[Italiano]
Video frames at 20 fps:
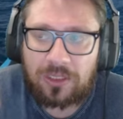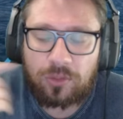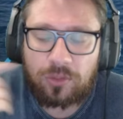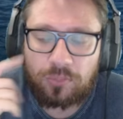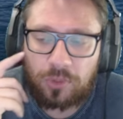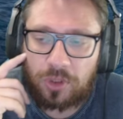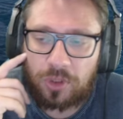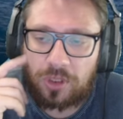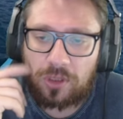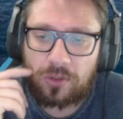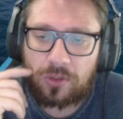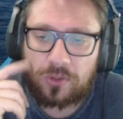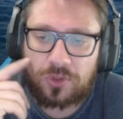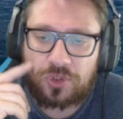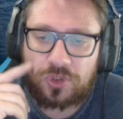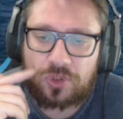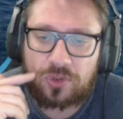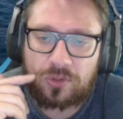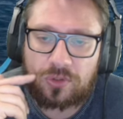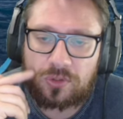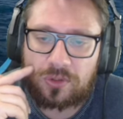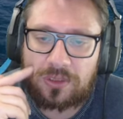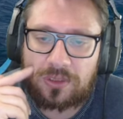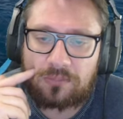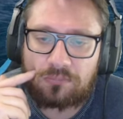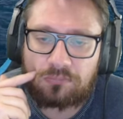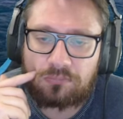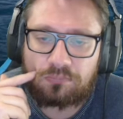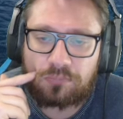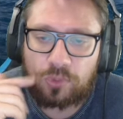un pochino il
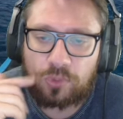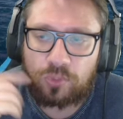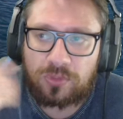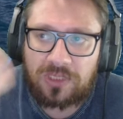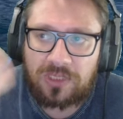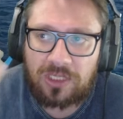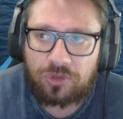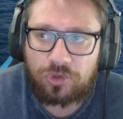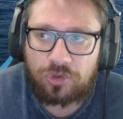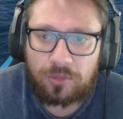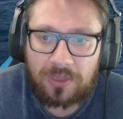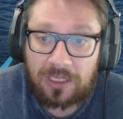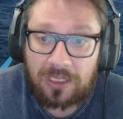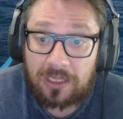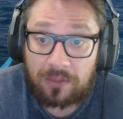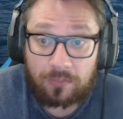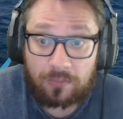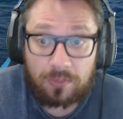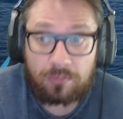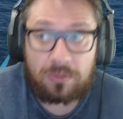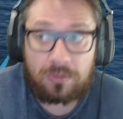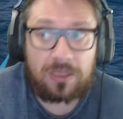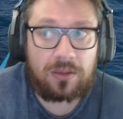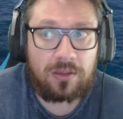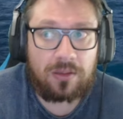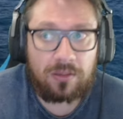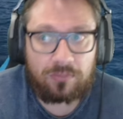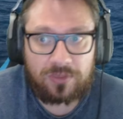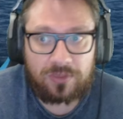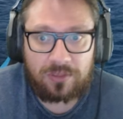nostro punteggio perché
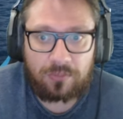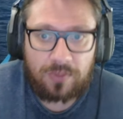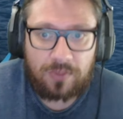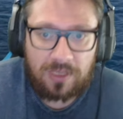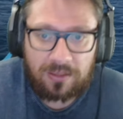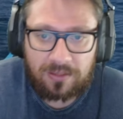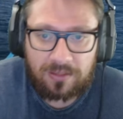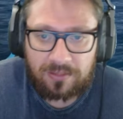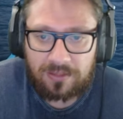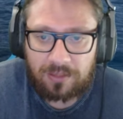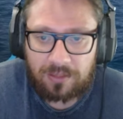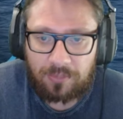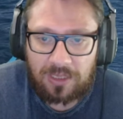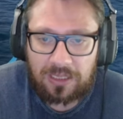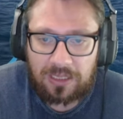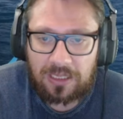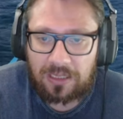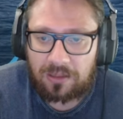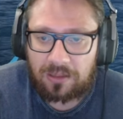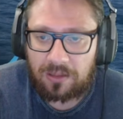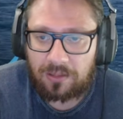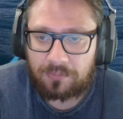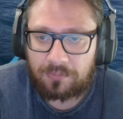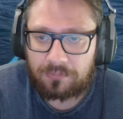attualmente so, 43.000 danni